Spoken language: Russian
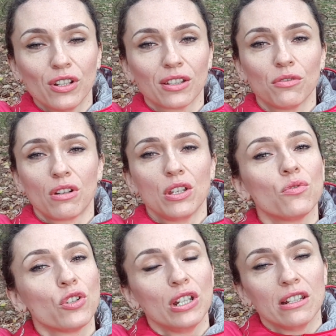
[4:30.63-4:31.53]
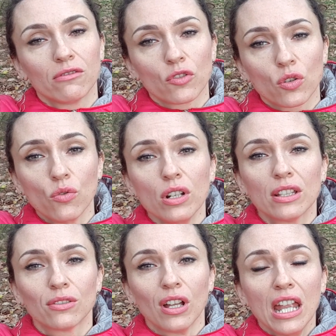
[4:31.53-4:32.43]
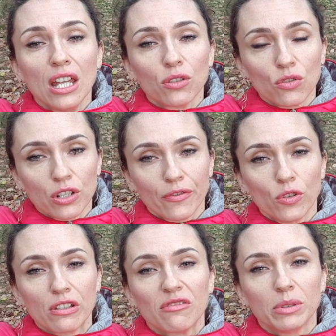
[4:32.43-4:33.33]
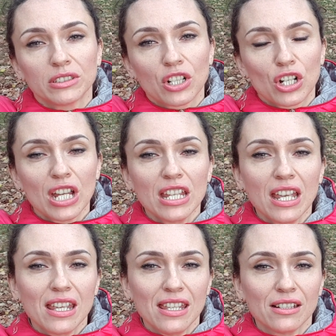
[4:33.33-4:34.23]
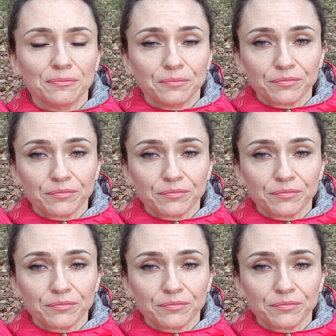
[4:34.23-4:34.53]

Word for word: которые не учили его в школе, то тоже входят в положение и